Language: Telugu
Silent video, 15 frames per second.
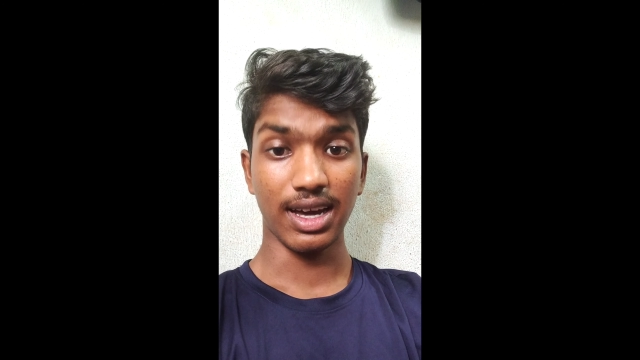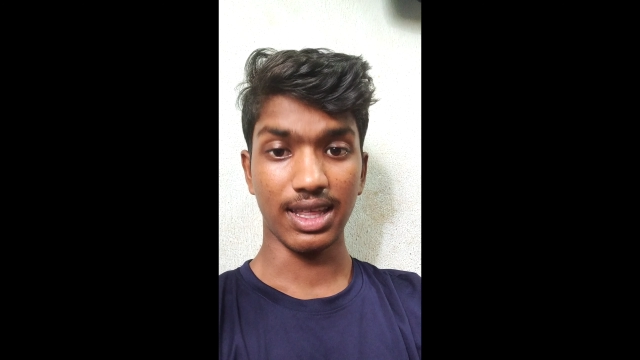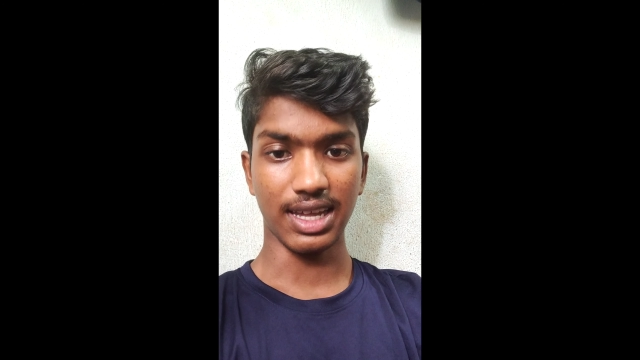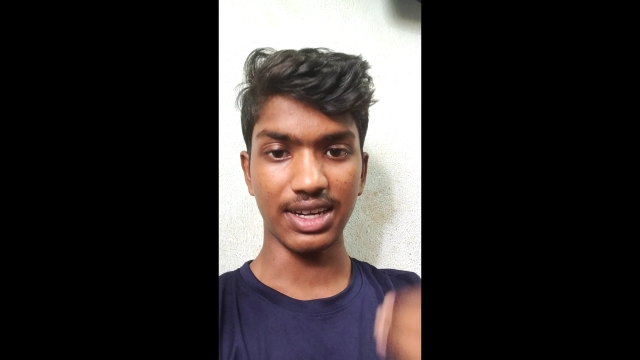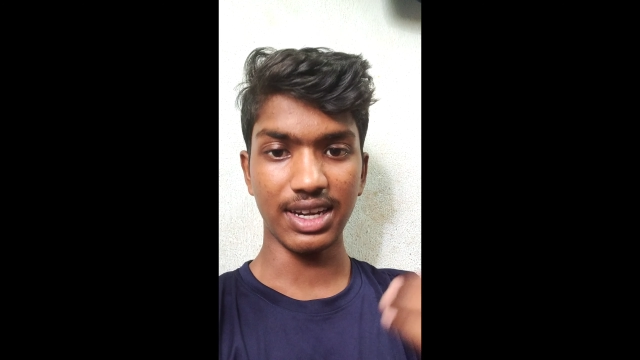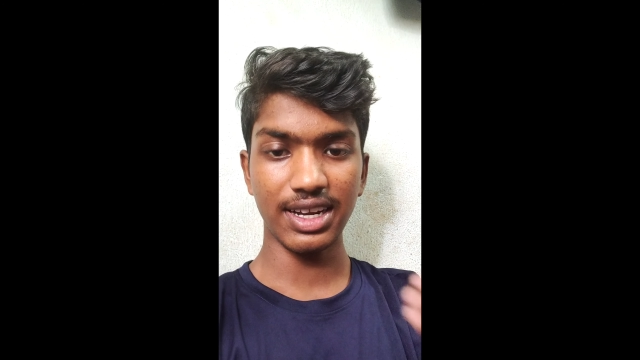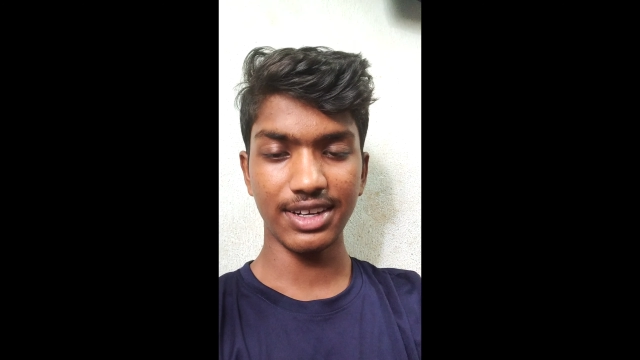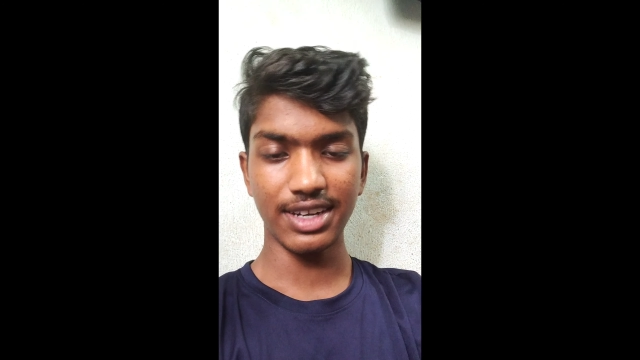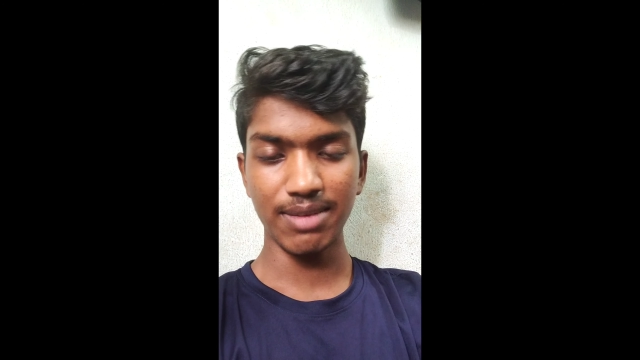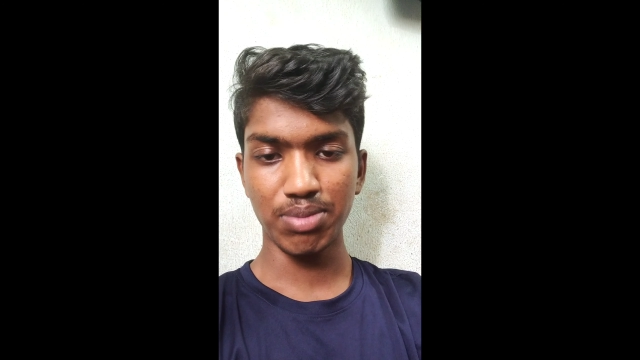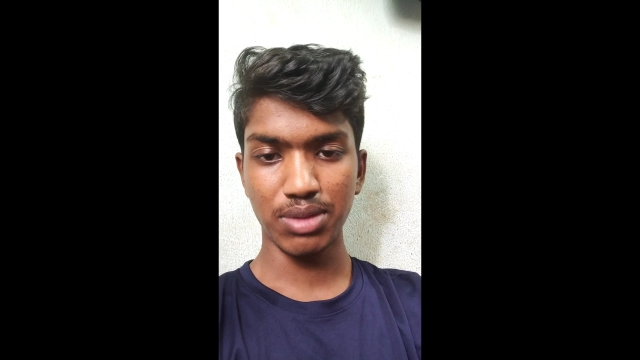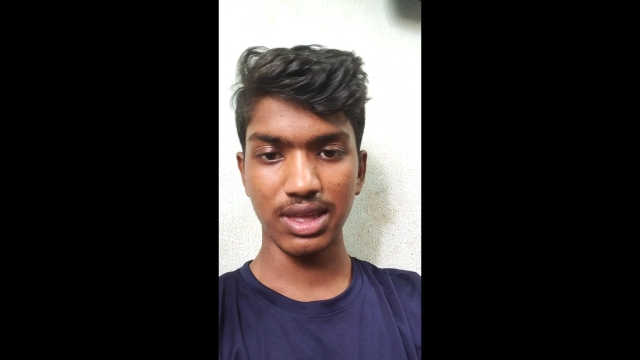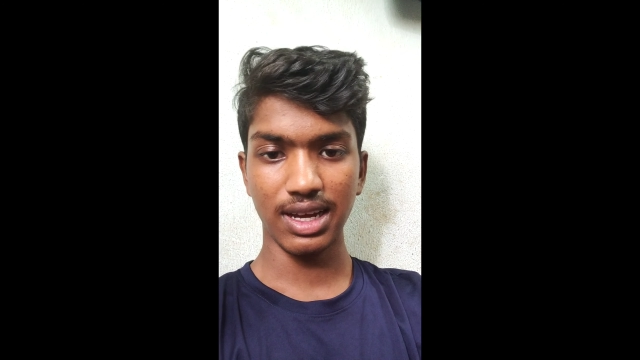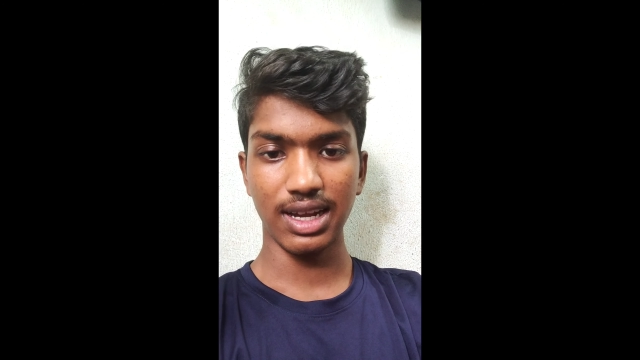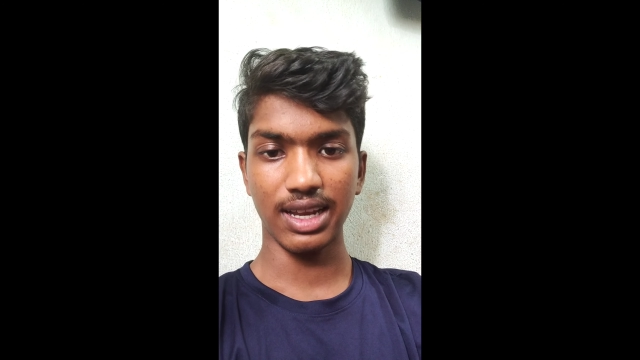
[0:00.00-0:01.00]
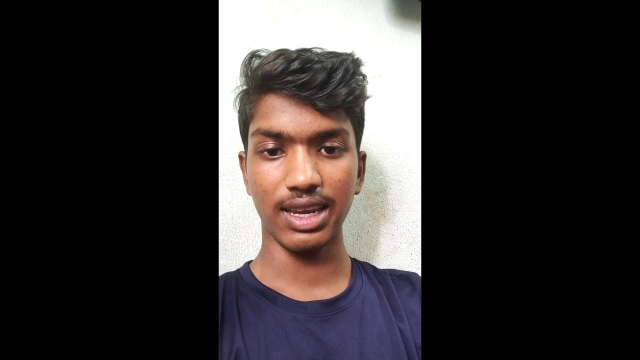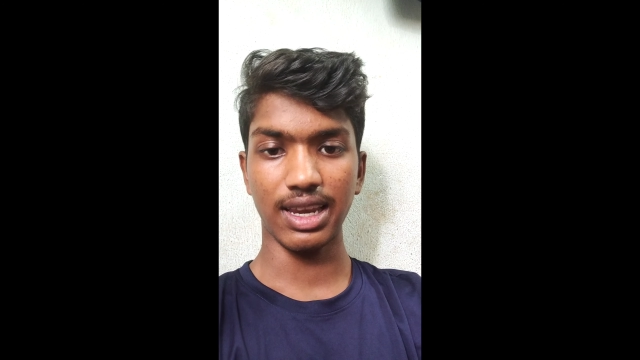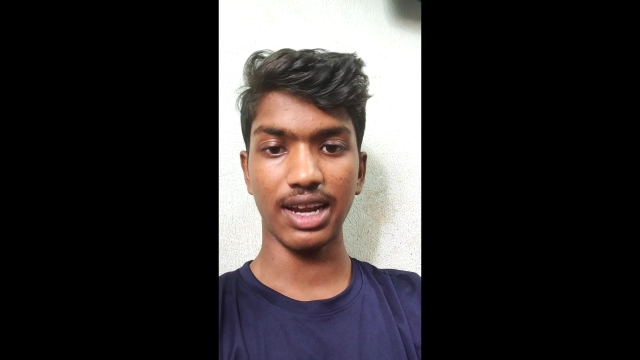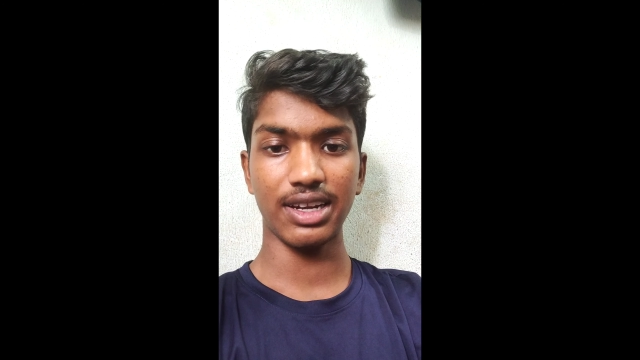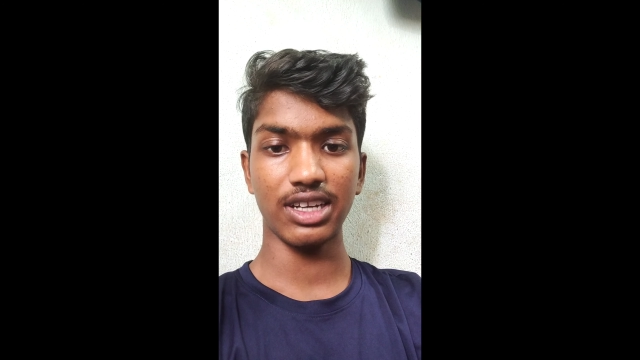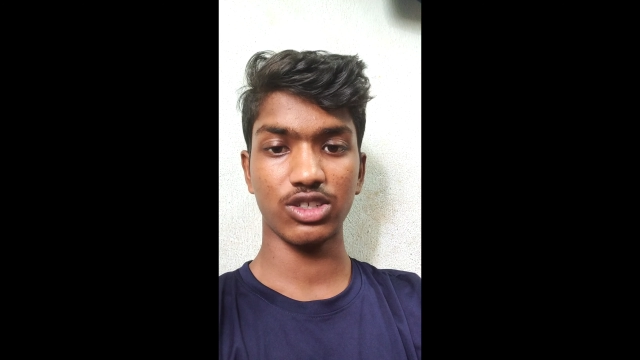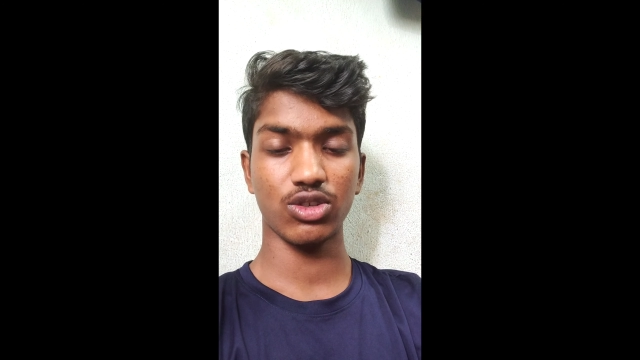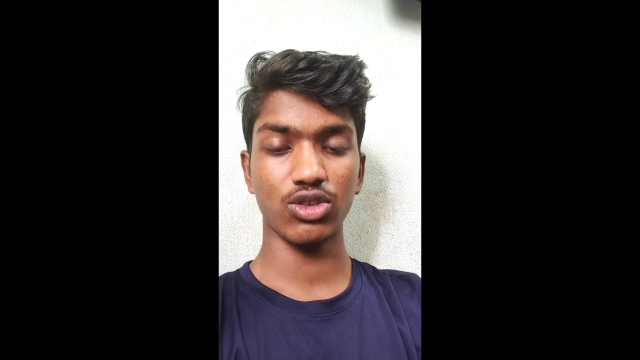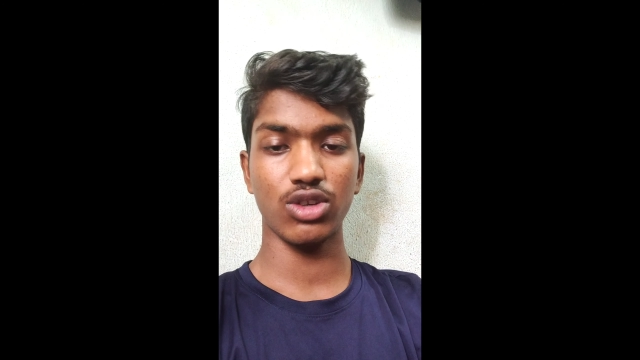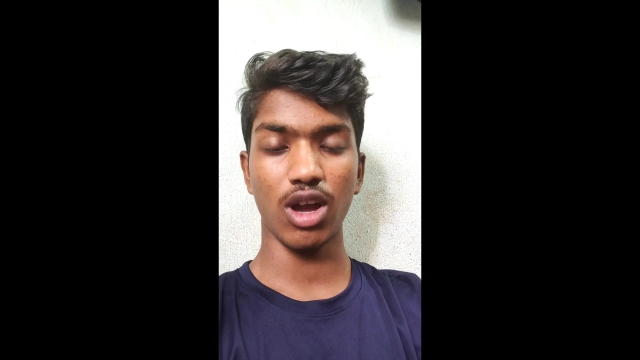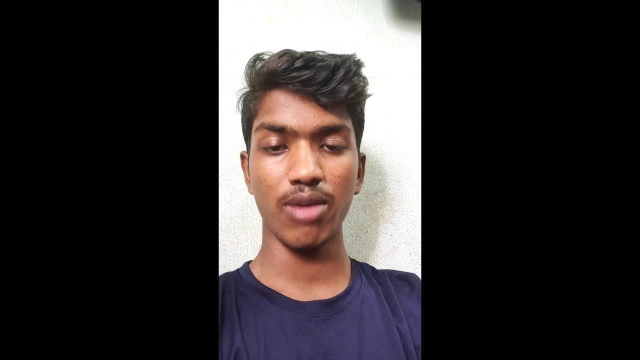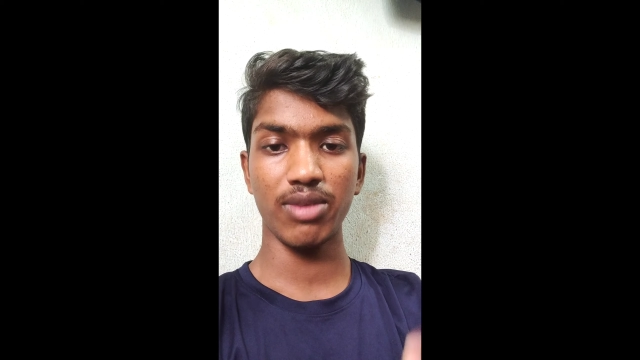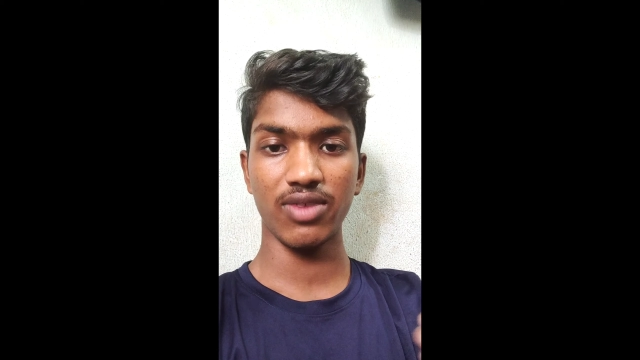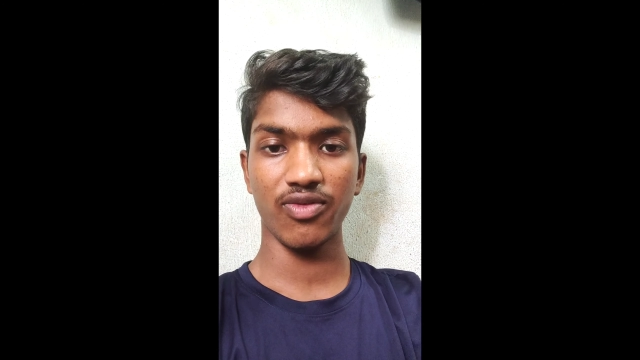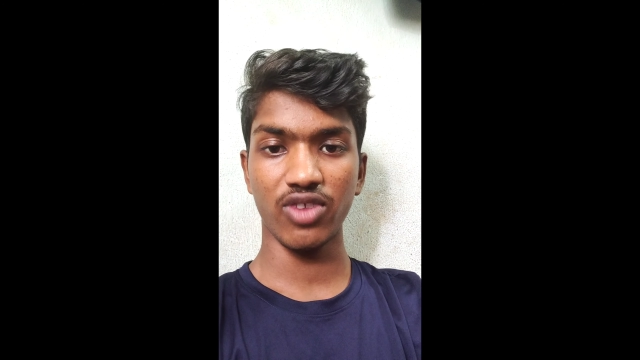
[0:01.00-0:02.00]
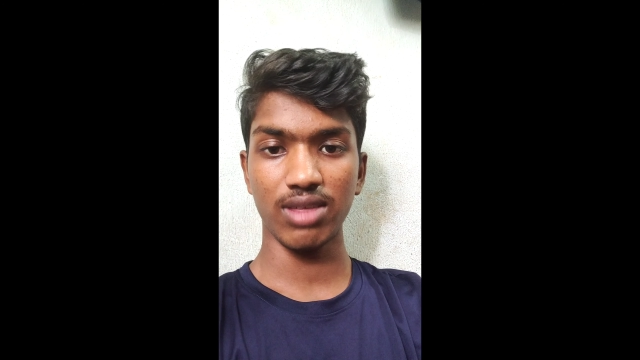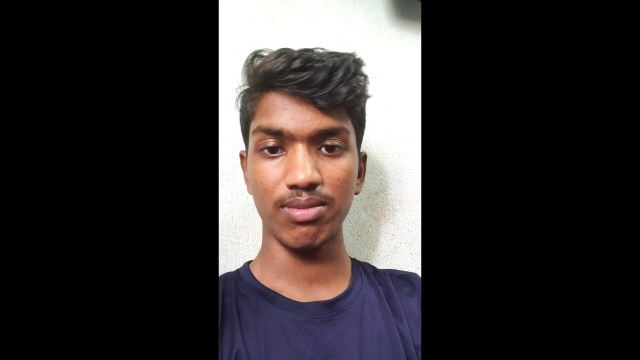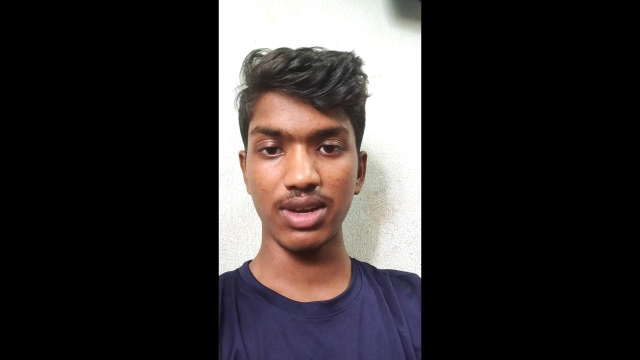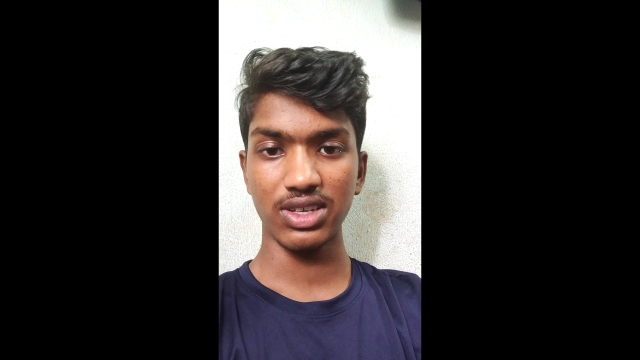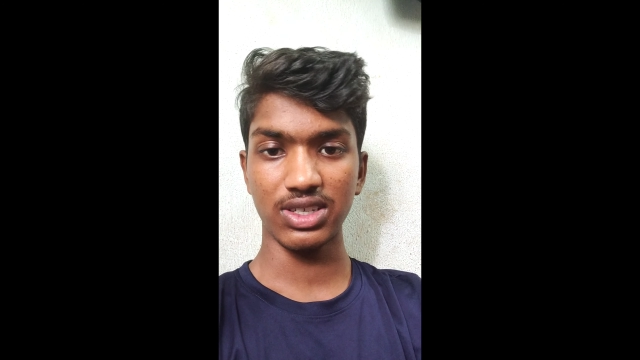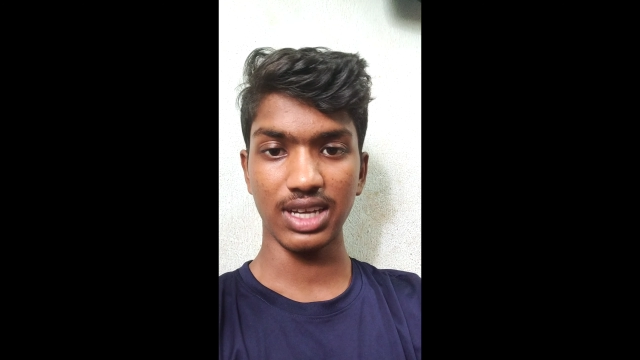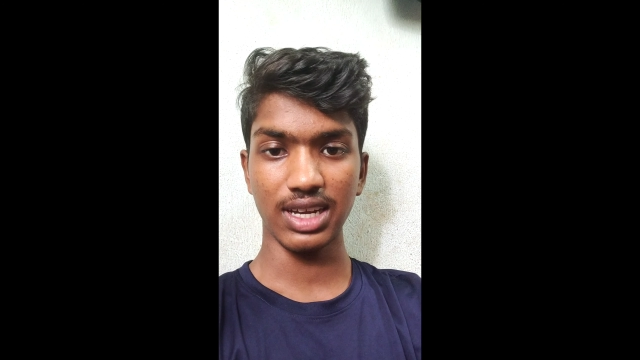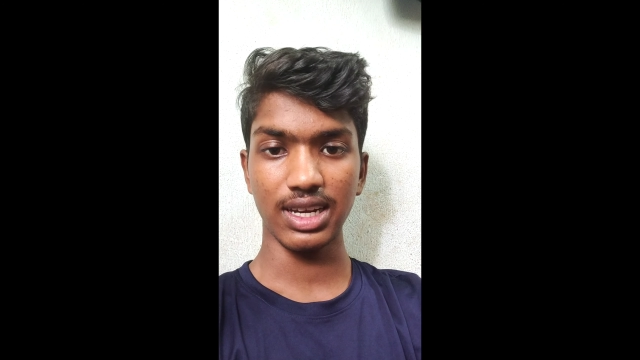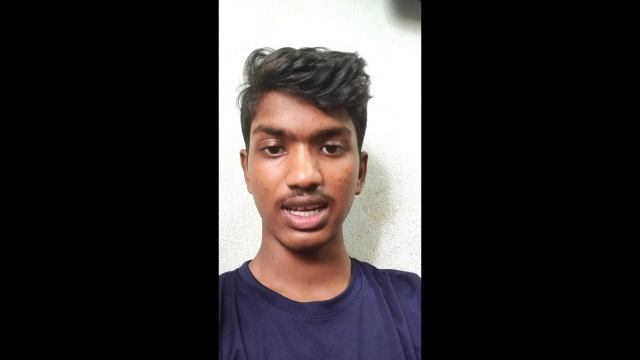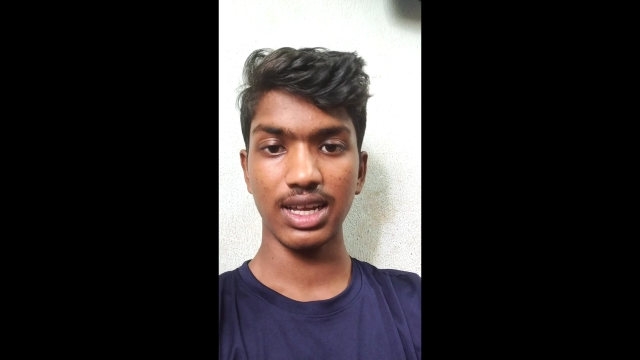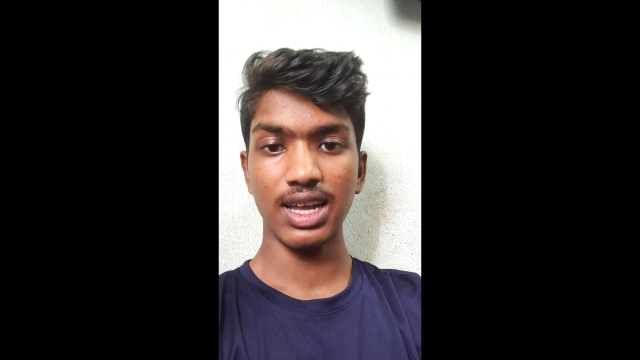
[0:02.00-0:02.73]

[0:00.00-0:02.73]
రన్నింగ్ టిప్స్ లేటెస్ట్ జాబ్ ఇన్ఫర్మేషన్